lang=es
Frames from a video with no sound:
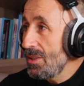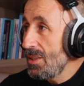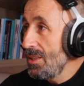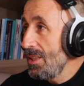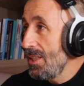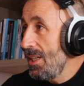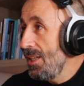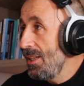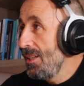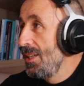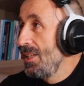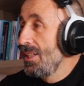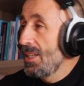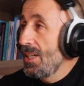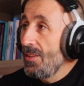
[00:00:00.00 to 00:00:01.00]
que llegar,
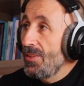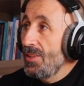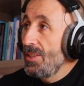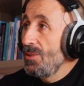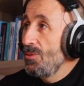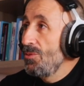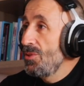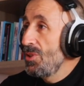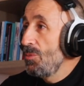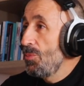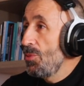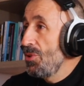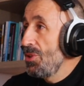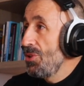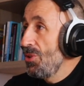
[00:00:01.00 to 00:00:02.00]
que hace un tipo
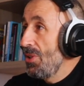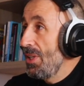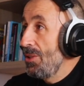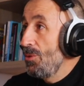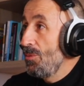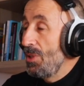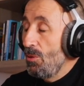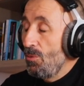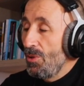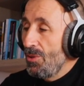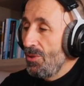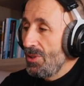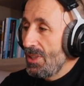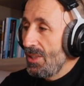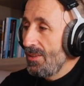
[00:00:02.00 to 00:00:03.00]
de yoga, no me acuerdo
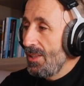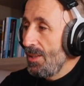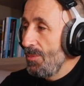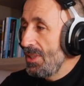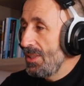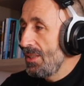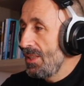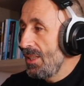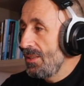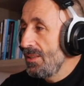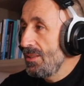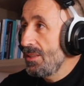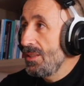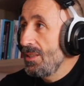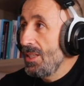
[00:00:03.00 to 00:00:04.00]
exactamente, y tal, tienes
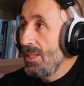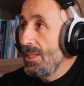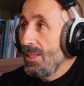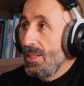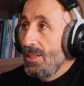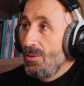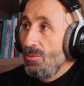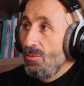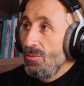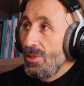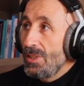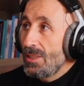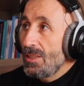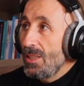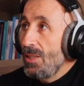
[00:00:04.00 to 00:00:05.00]
que llegar a un
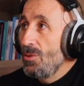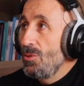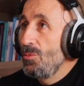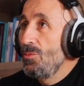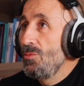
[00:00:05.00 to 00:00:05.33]
estado...